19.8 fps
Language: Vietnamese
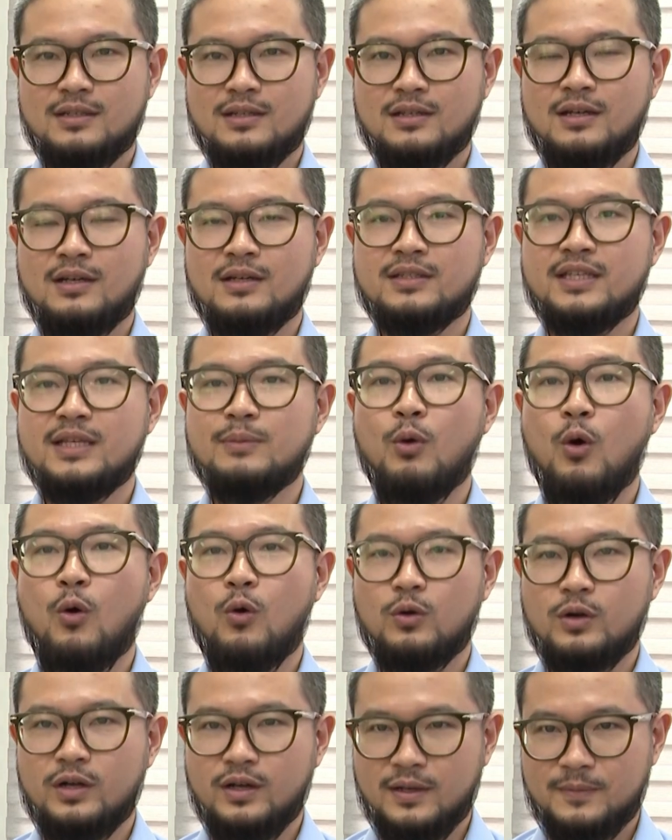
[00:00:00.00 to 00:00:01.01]
à, đi
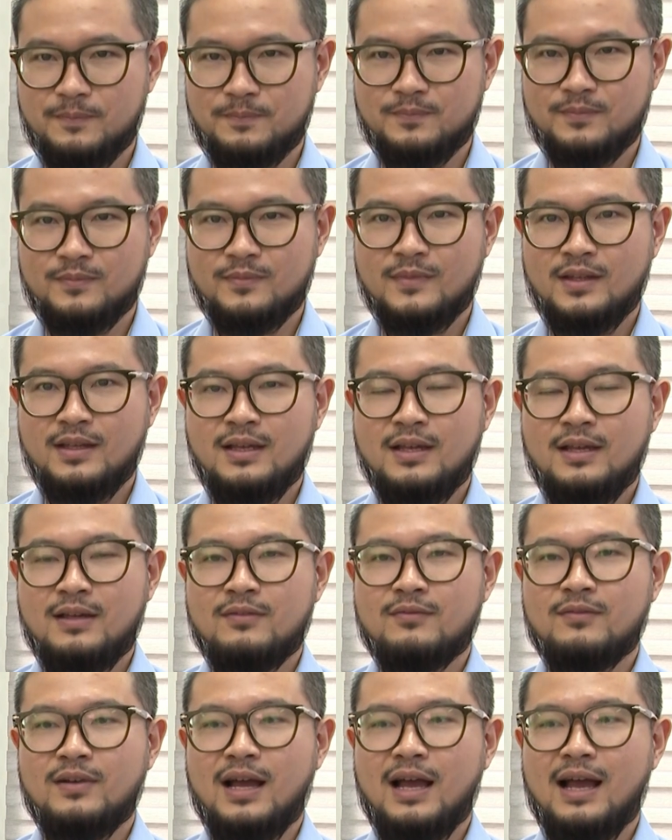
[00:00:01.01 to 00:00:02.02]
bộ được
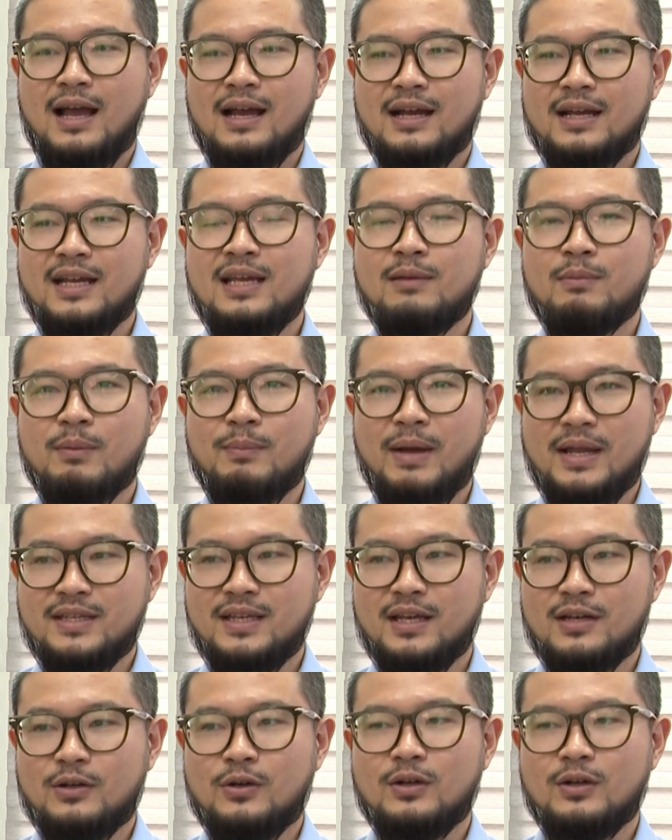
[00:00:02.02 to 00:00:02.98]
và khi mà bệnh nhân